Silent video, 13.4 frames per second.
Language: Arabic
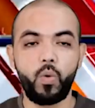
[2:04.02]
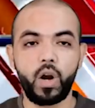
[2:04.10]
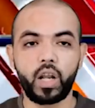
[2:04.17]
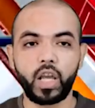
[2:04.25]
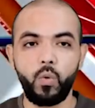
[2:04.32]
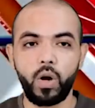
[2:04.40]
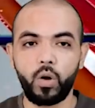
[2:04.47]

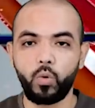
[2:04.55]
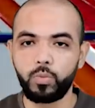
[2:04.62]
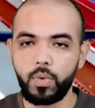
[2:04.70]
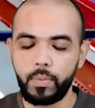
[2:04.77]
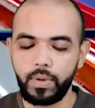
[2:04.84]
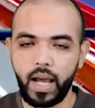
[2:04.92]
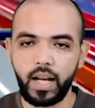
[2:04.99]
والقوى
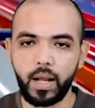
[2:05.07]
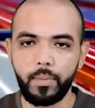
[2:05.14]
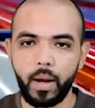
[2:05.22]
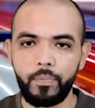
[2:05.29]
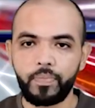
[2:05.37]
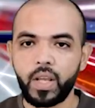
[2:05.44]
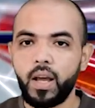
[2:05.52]
العظمى
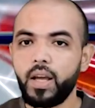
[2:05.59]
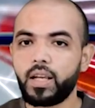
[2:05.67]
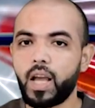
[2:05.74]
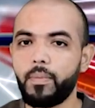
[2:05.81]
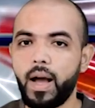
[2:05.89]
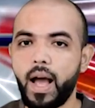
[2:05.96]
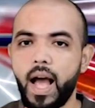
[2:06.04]
بالعالم
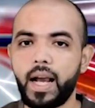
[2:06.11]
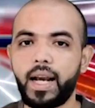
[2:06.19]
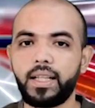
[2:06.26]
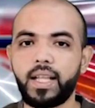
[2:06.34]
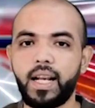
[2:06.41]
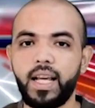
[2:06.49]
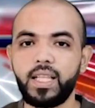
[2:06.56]
كما
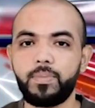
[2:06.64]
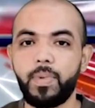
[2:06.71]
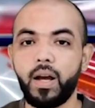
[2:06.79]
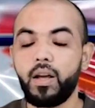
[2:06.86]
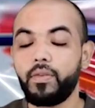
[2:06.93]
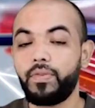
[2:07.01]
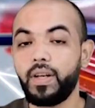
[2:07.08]
أكد الحزب
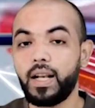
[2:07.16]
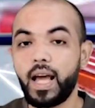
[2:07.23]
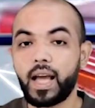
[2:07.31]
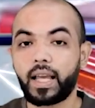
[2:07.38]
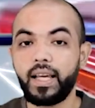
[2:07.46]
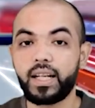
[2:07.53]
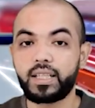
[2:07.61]
في
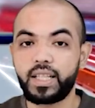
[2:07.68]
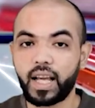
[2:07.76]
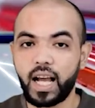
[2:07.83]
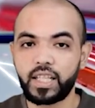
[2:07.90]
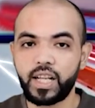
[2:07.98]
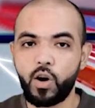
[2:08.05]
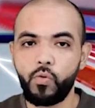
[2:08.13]
الأخير
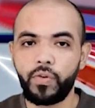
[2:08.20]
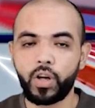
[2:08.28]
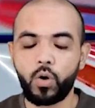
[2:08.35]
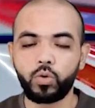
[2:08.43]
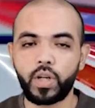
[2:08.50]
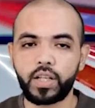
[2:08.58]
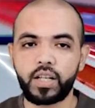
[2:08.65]
ثقته في
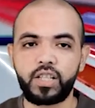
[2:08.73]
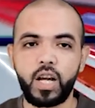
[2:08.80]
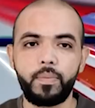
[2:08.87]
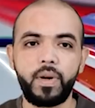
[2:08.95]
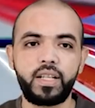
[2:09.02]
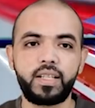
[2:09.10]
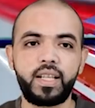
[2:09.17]
قدرة
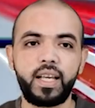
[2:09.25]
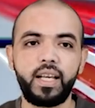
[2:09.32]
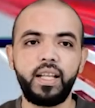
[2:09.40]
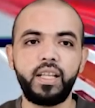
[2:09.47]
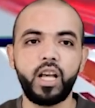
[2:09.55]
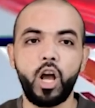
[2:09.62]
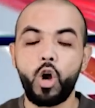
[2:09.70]
الشعب
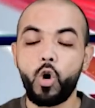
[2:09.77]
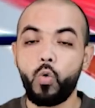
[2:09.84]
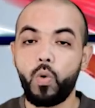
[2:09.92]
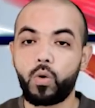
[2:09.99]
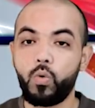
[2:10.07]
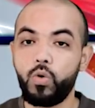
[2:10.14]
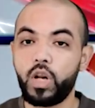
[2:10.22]
الجزائري
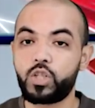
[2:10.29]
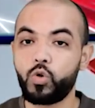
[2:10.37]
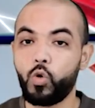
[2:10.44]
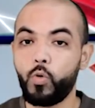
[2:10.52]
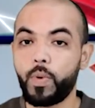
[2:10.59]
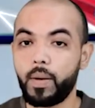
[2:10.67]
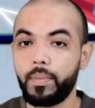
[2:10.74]
وكل
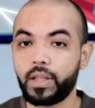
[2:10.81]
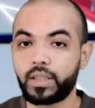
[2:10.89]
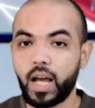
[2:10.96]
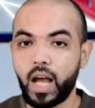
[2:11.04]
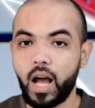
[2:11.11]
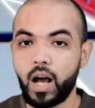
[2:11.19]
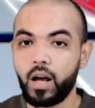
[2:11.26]
شعوب
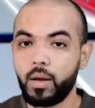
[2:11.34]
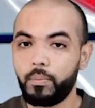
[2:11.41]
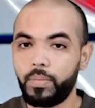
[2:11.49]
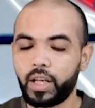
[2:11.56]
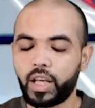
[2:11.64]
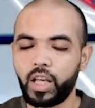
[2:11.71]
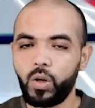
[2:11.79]
المنطقة
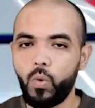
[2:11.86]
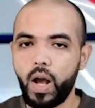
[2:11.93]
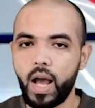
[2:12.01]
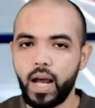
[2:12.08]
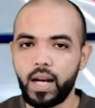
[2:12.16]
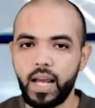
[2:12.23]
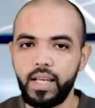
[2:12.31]

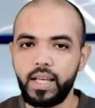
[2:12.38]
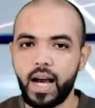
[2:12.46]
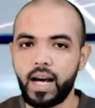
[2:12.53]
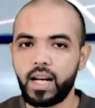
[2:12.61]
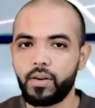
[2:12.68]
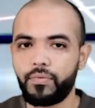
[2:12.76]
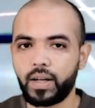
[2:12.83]
بقواها الحية
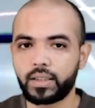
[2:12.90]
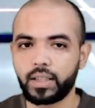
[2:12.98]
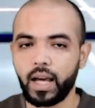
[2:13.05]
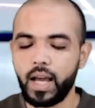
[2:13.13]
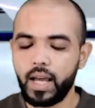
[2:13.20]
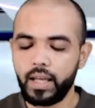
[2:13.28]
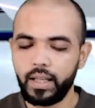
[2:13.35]
على
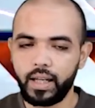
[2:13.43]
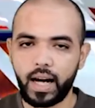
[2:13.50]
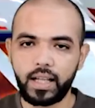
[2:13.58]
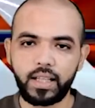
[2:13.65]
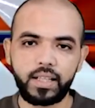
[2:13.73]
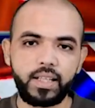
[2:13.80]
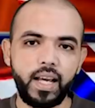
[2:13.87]
فرض
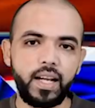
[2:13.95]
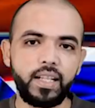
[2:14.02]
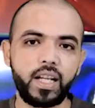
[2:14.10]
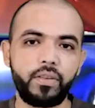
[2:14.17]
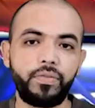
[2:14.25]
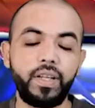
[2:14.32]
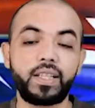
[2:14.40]
إرادتها
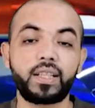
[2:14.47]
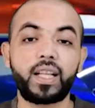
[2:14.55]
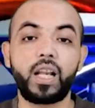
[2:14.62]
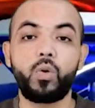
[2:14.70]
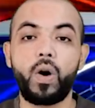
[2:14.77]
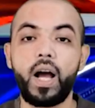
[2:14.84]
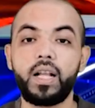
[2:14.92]
لتنفيذ
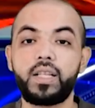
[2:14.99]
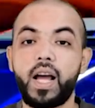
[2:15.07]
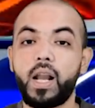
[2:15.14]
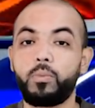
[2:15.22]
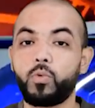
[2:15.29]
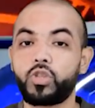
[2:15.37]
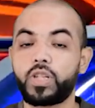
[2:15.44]
تطلعاتها
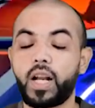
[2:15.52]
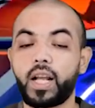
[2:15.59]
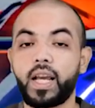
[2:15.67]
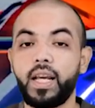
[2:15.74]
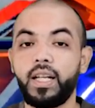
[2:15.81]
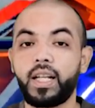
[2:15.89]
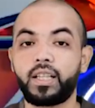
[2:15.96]

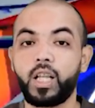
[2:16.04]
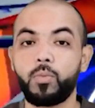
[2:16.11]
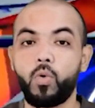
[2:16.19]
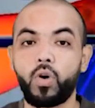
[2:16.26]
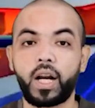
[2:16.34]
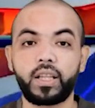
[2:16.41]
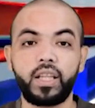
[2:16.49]
المشتركة إلى
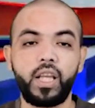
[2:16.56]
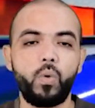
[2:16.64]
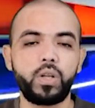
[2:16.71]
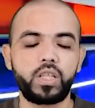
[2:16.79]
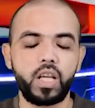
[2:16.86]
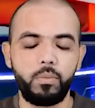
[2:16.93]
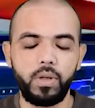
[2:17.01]
الديمقراطية
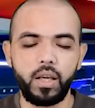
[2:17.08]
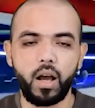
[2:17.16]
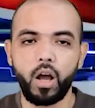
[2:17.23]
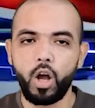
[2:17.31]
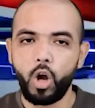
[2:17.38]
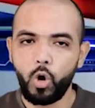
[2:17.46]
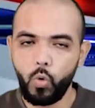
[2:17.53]

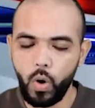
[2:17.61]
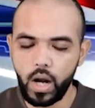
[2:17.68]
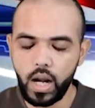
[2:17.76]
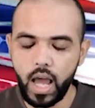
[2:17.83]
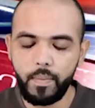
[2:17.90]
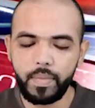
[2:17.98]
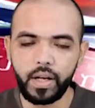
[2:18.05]
والتنمية
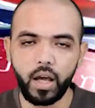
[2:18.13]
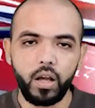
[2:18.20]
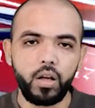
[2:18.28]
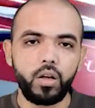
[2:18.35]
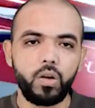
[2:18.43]
والأمن